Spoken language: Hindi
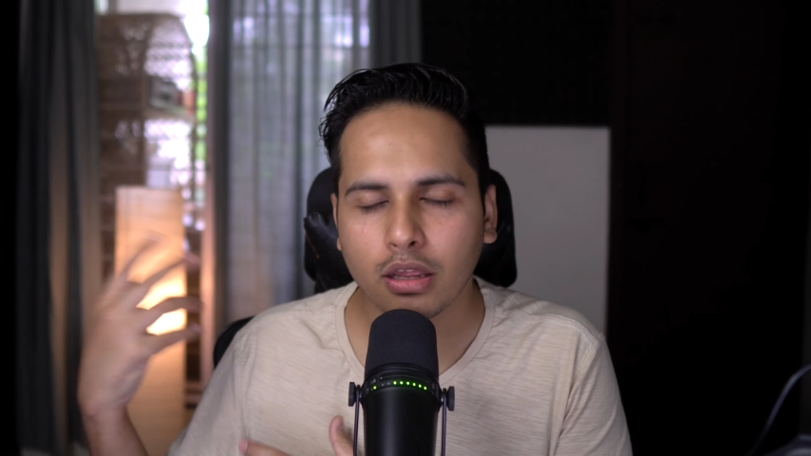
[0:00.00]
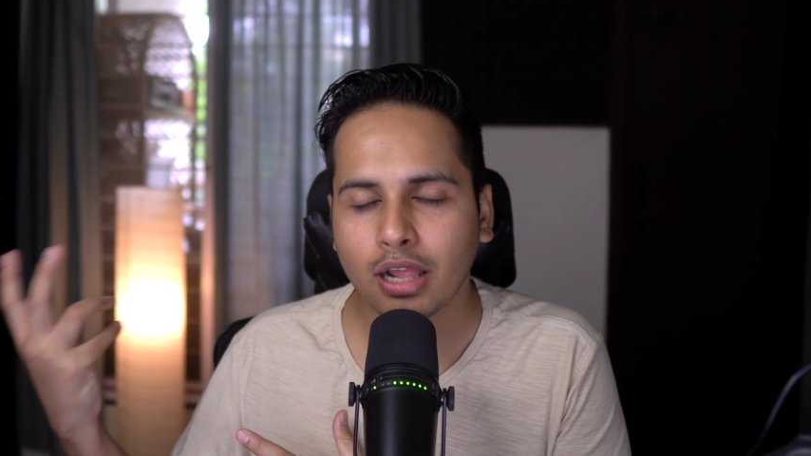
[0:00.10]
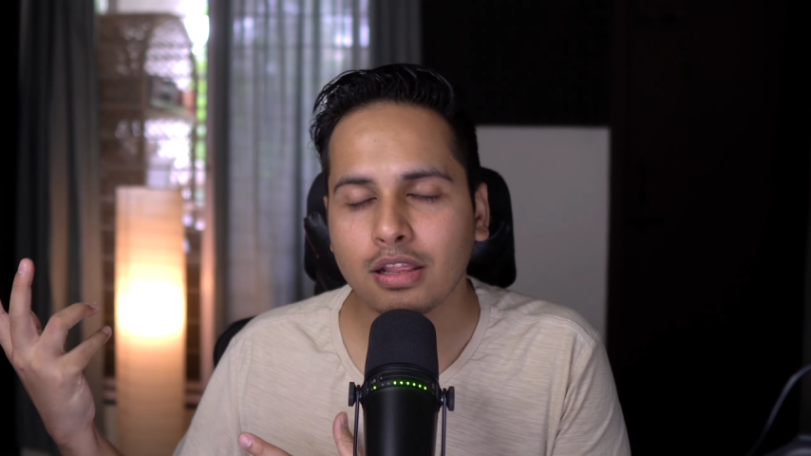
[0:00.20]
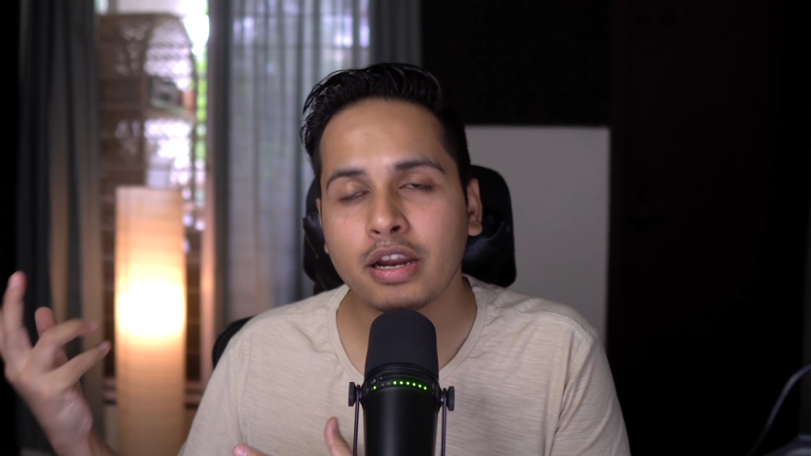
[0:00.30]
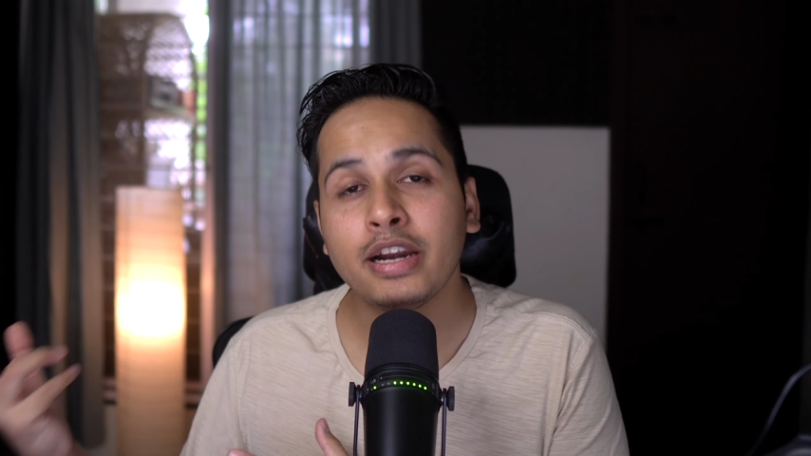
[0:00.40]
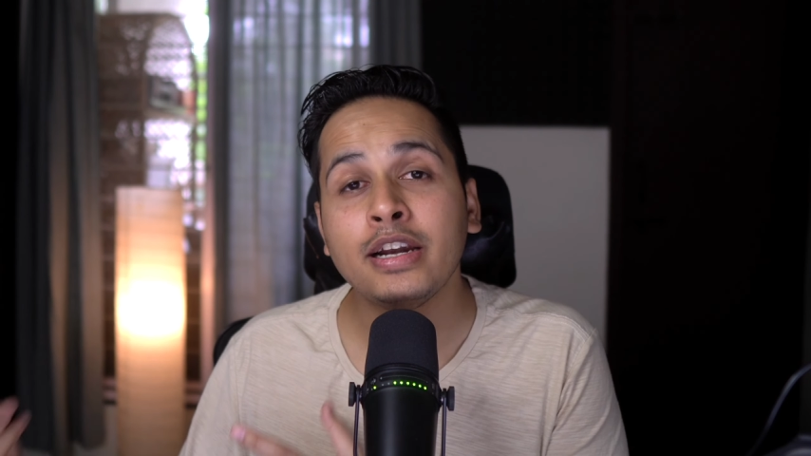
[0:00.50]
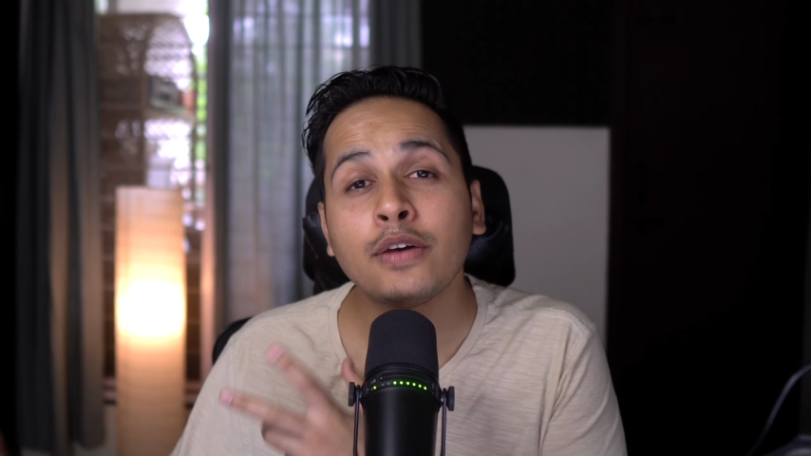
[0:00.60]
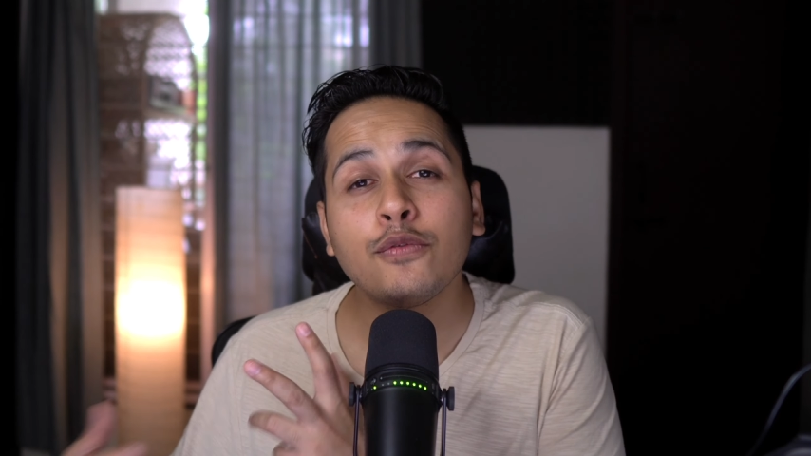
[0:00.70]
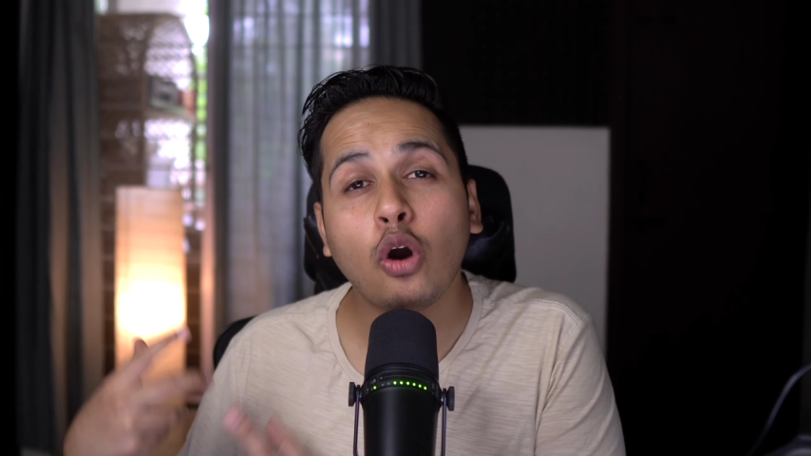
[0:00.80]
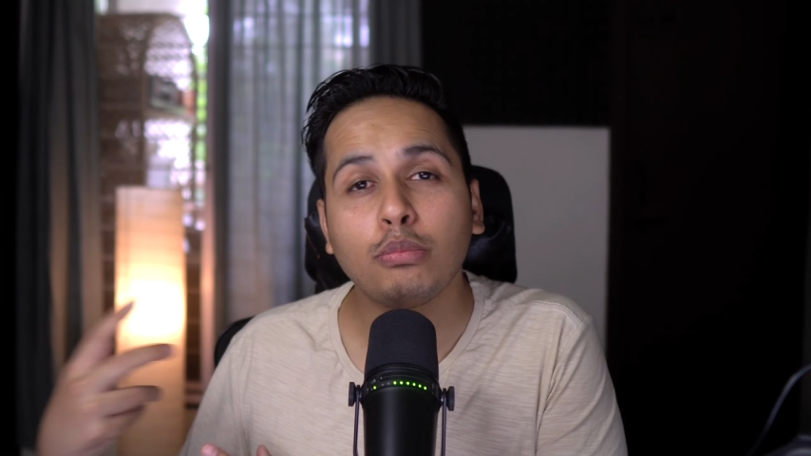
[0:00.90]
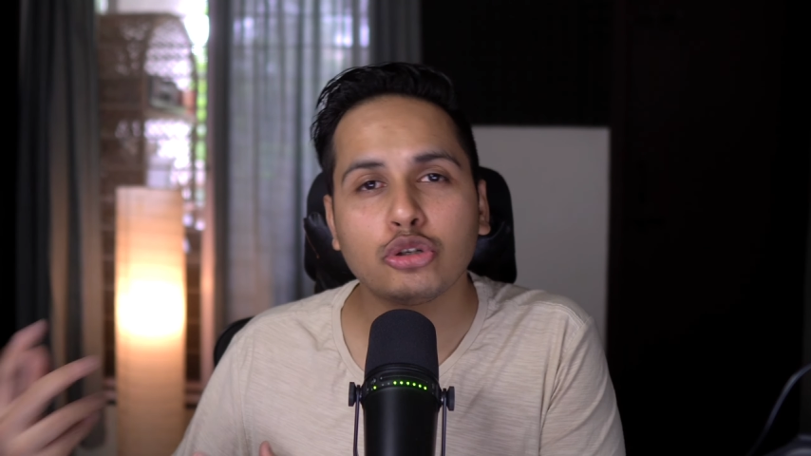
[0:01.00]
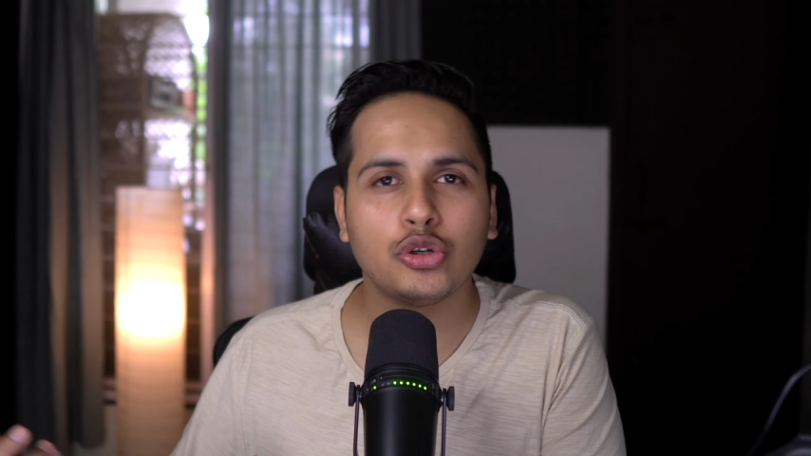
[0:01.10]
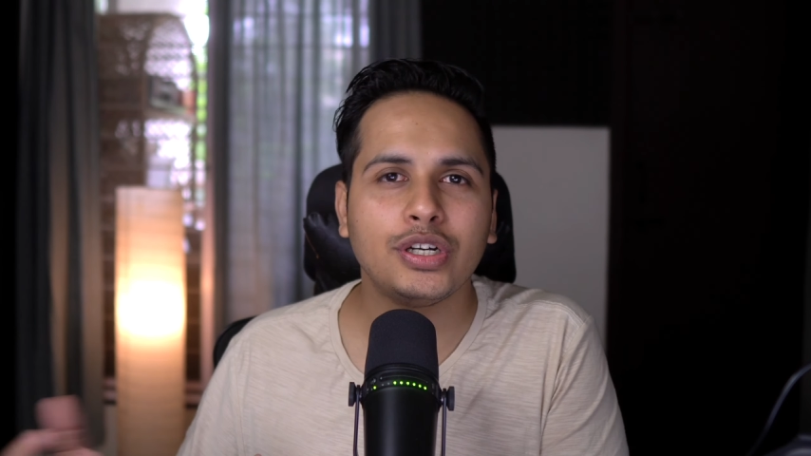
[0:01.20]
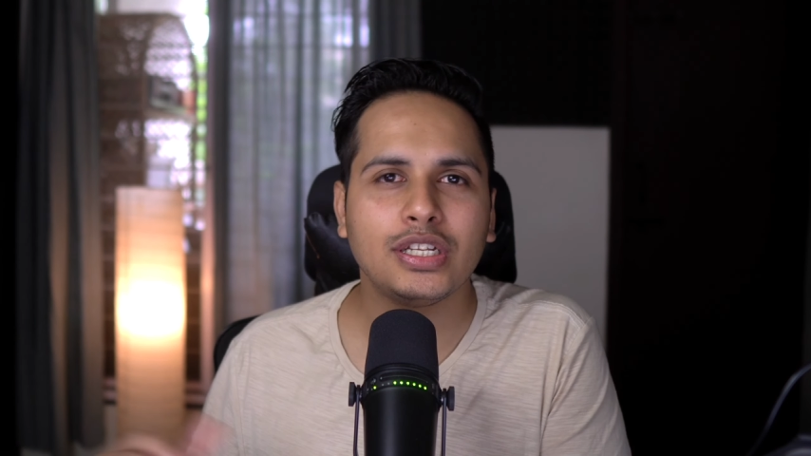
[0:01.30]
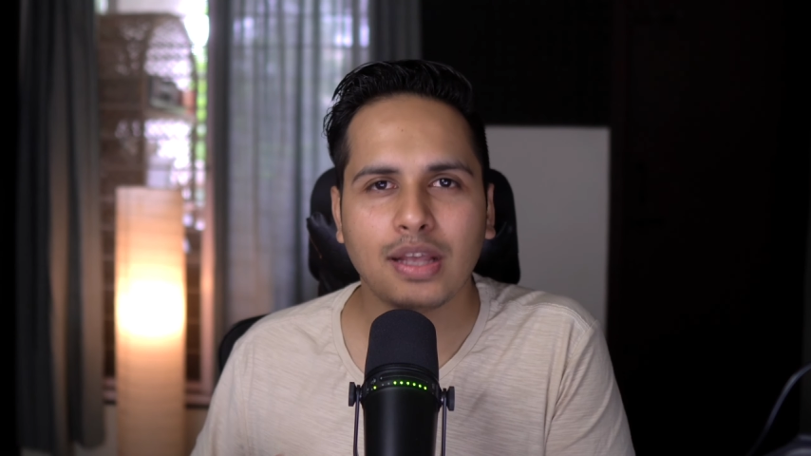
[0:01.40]
रादर इंटरव्यू
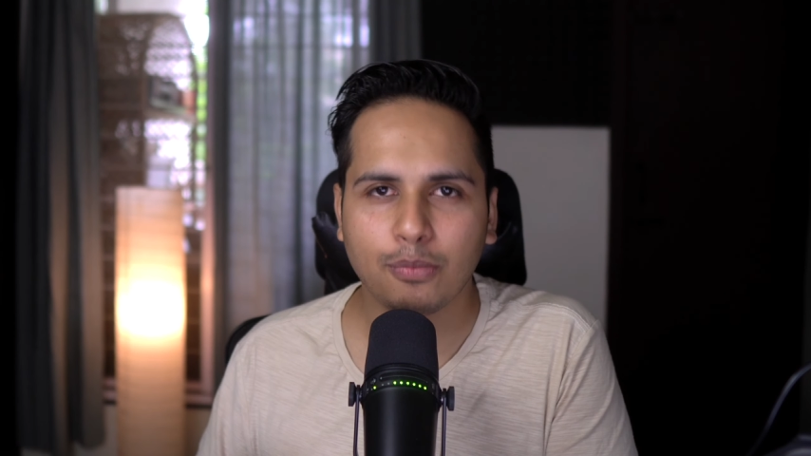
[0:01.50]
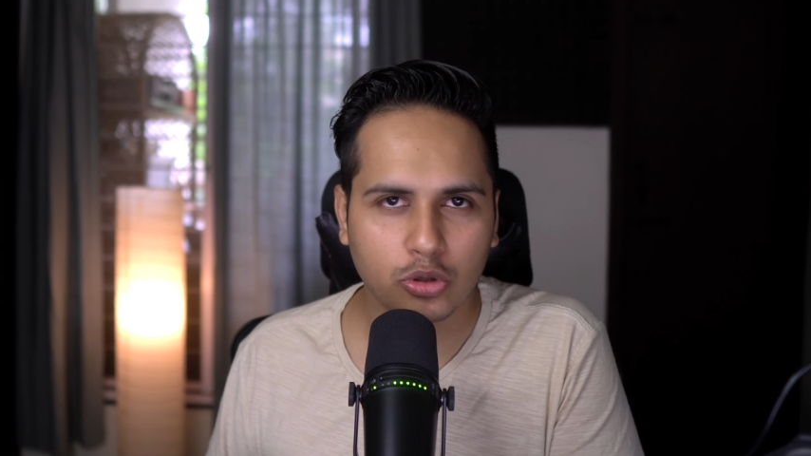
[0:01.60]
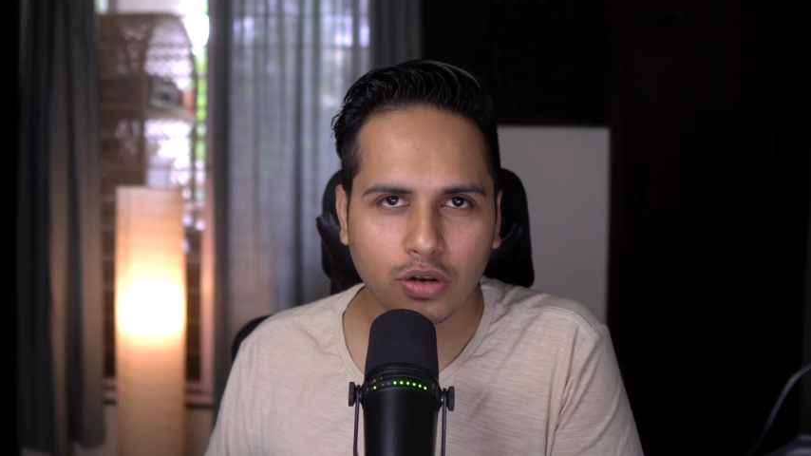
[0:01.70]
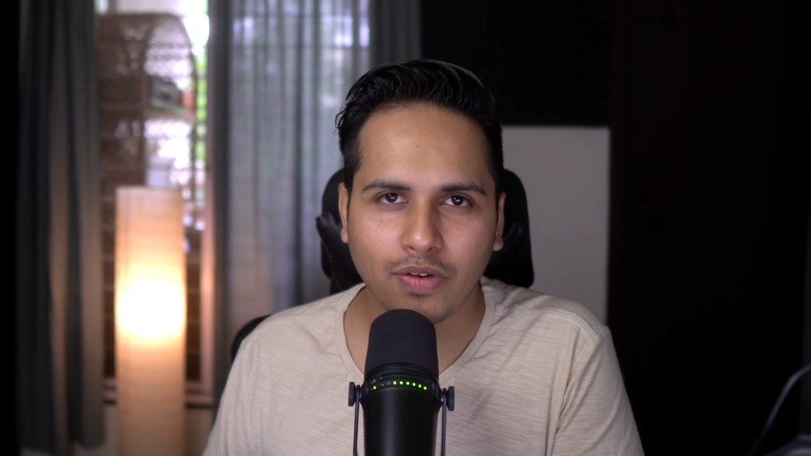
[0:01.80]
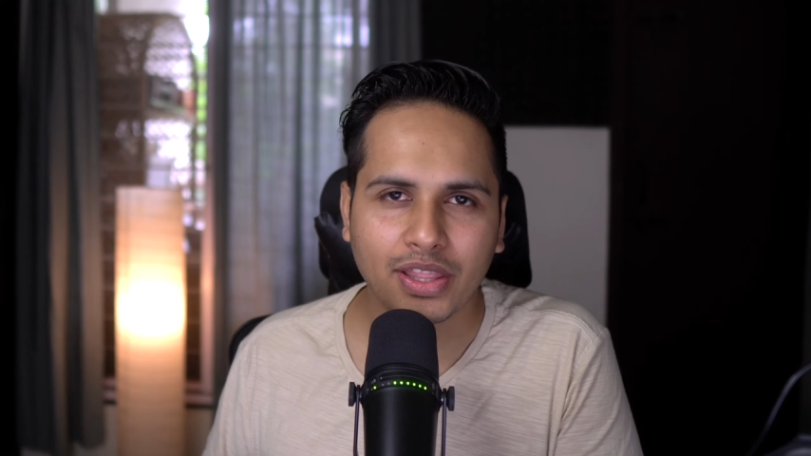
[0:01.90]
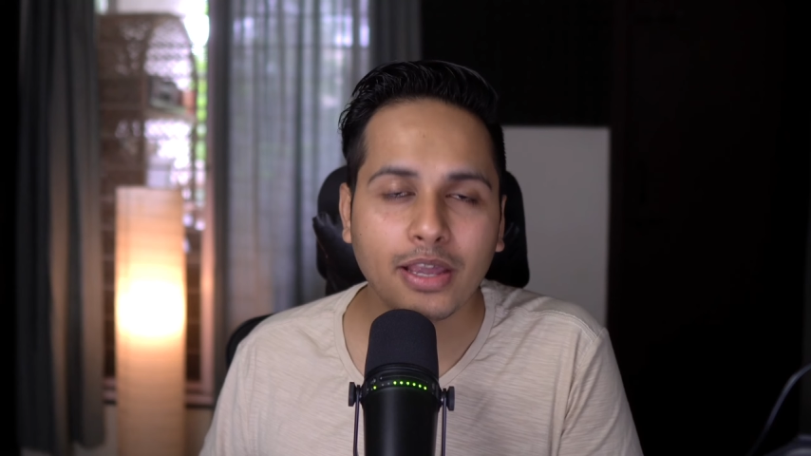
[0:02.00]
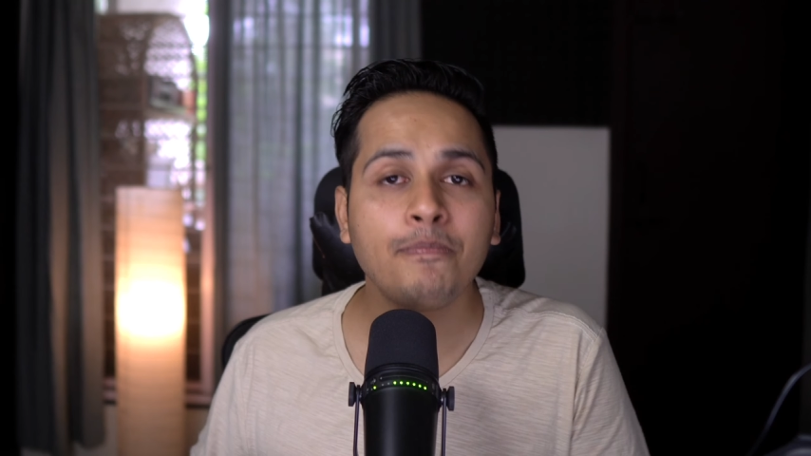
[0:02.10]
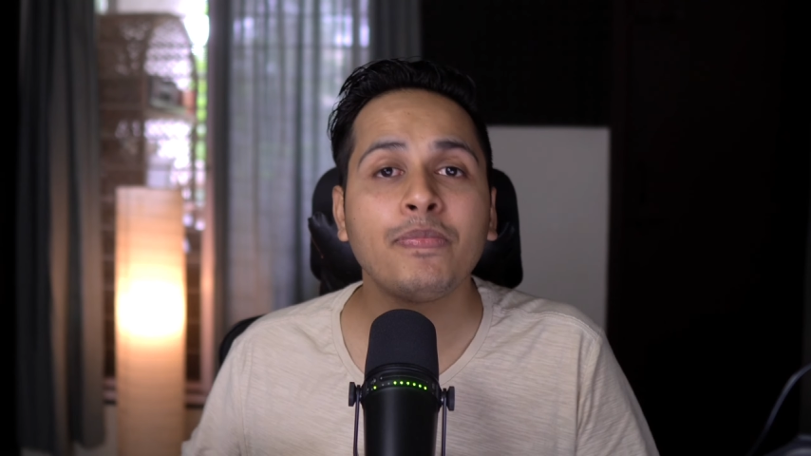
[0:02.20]
अपॉर्चुनिटीज़ आपको दिलवा देंगे